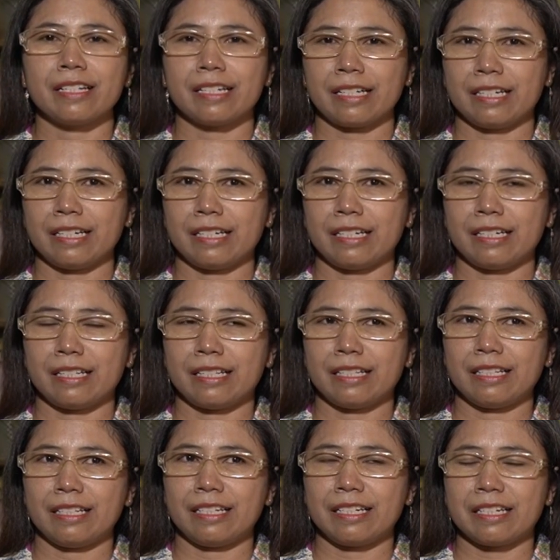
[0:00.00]
deket
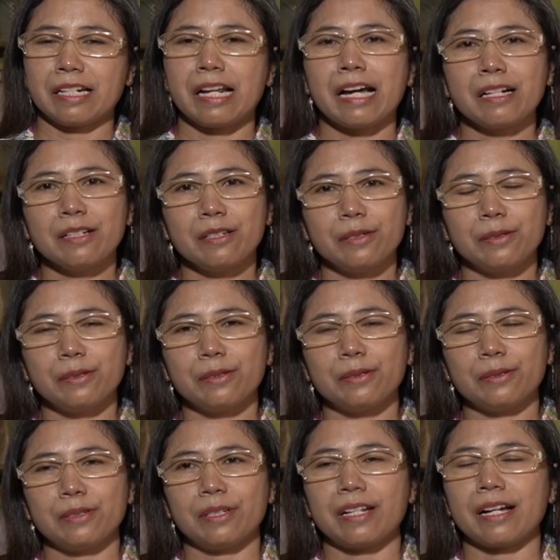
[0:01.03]

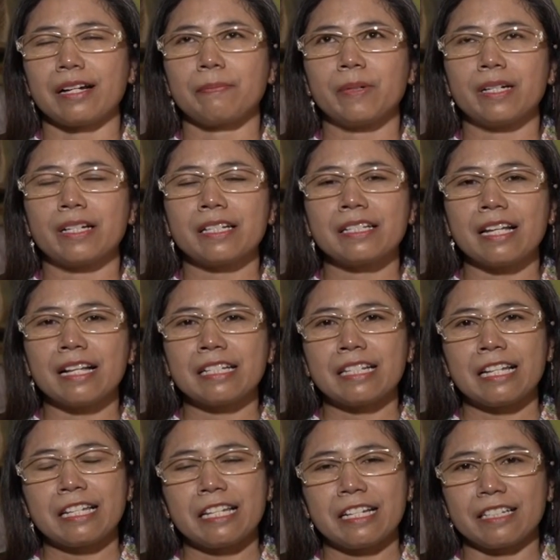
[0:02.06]
Delanggu. Lah, pekerjaan
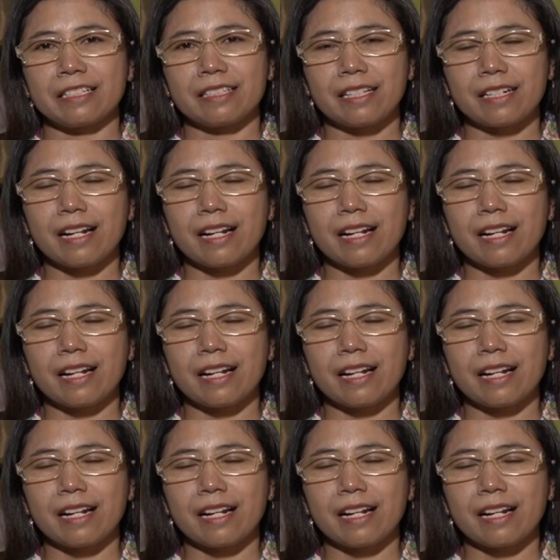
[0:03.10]
saya yang